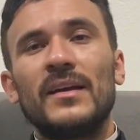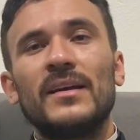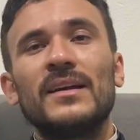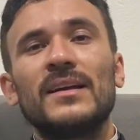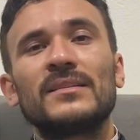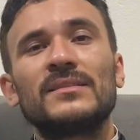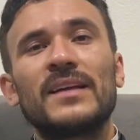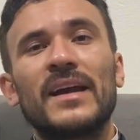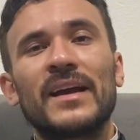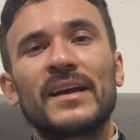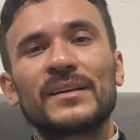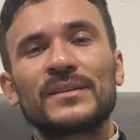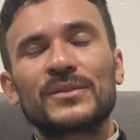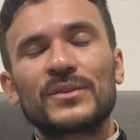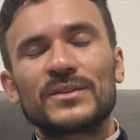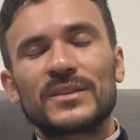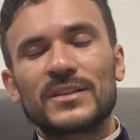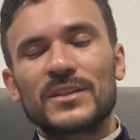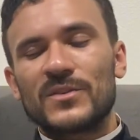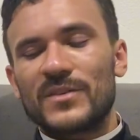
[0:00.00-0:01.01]
e dentre
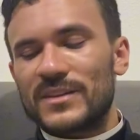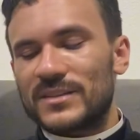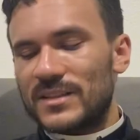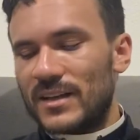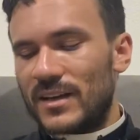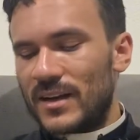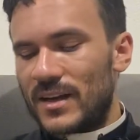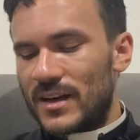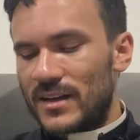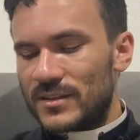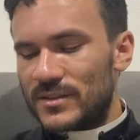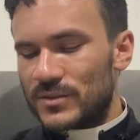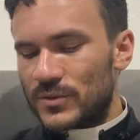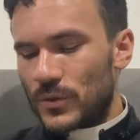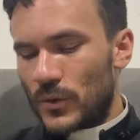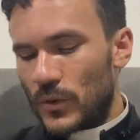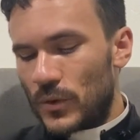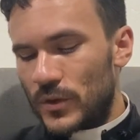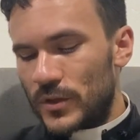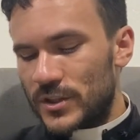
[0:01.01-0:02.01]
os
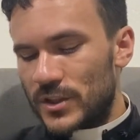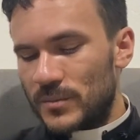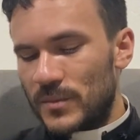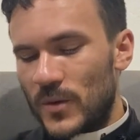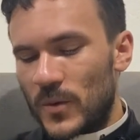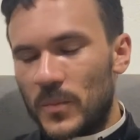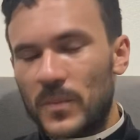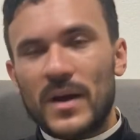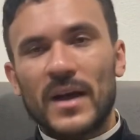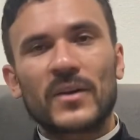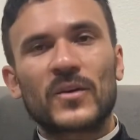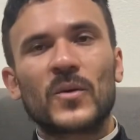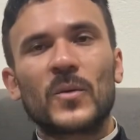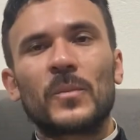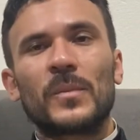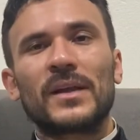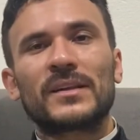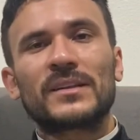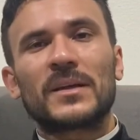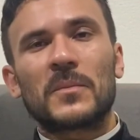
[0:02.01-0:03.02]
aniversariantes, hoje meu pai
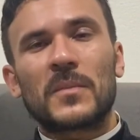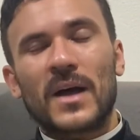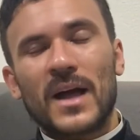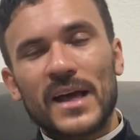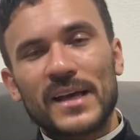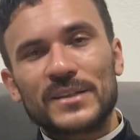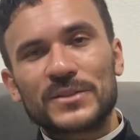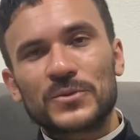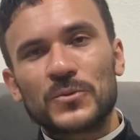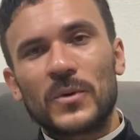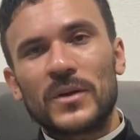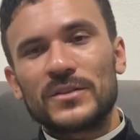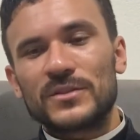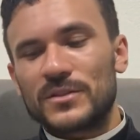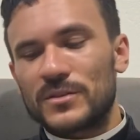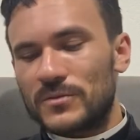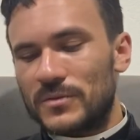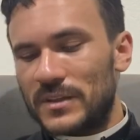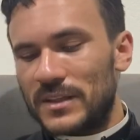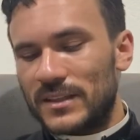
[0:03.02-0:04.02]
completa mais um ano
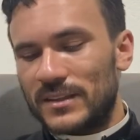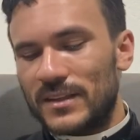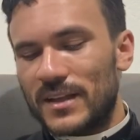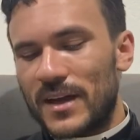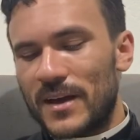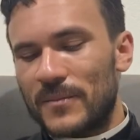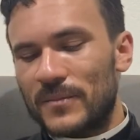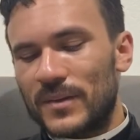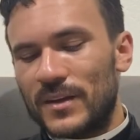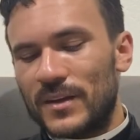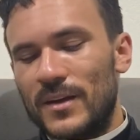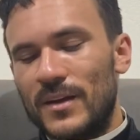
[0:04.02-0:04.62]
de vida.